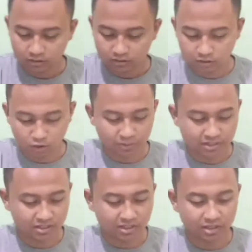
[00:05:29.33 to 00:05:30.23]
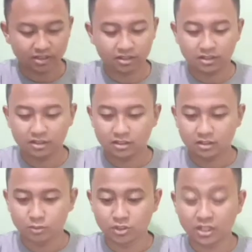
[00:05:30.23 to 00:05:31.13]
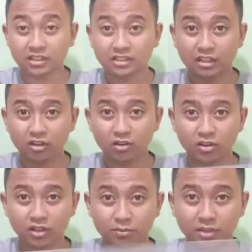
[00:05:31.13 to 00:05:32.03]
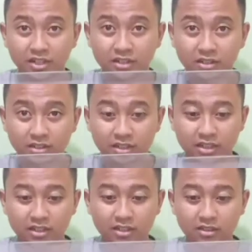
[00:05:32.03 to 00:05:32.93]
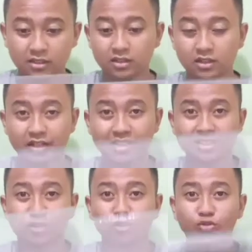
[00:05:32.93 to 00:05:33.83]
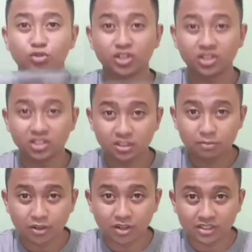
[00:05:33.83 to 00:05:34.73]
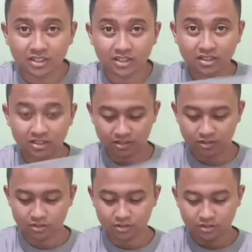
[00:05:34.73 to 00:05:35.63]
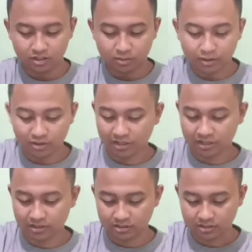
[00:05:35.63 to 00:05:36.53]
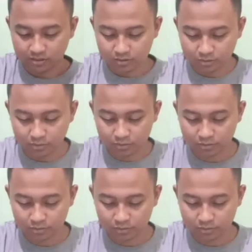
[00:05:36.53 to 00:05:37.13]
kita taruh plastik kemudian kita taruh yang paling yang kaca untuk di bawahnya di bawah guys tuh